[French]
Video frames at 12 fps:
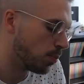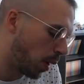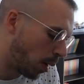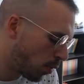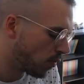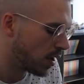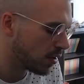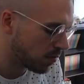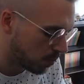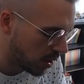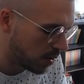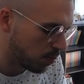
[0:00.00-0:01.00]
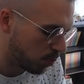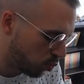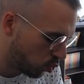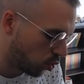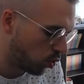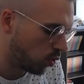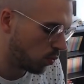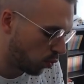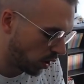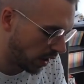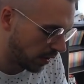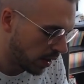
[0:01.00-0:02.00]
Pas mauvaises, mais plutôt
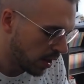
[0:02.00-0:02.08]
moyennes.